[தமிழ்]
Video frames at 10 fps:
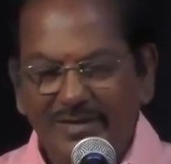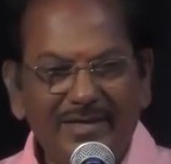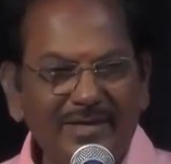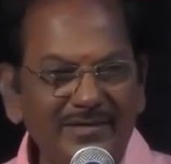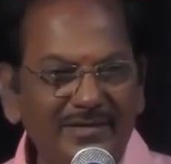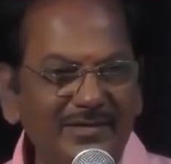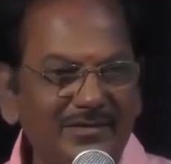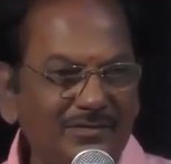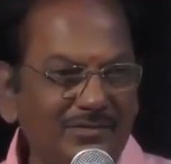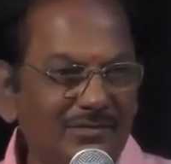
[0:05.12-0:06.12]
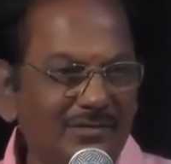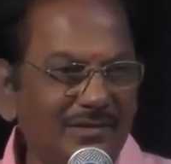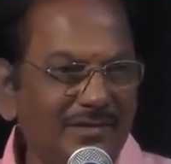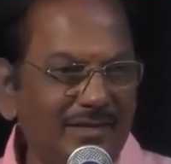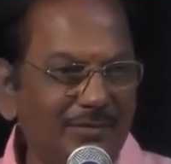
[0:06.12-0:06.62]
இன்றைய தினத்துக்கும்
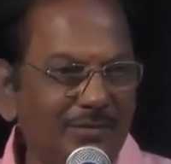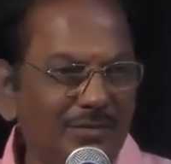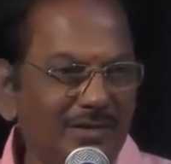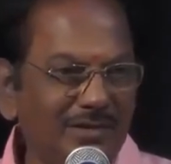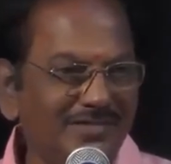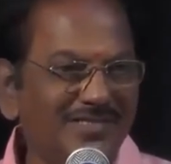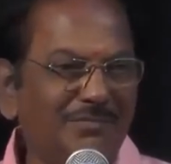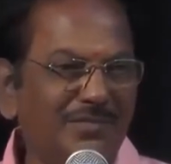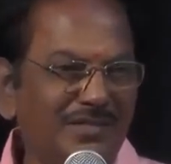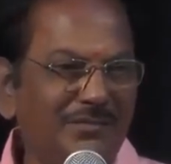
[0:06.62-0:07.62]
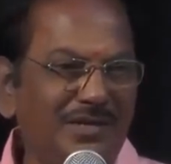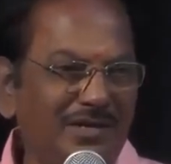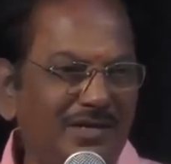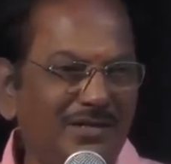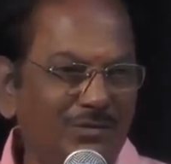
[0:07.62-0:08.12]
இந்த தலைப்புக்கும் எனக்கு சம்பந்தம்
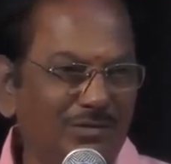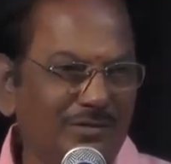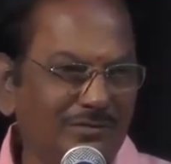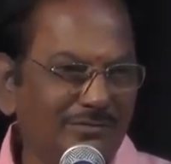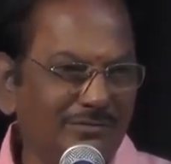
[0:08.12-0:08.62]
இல்லாத ஒன்று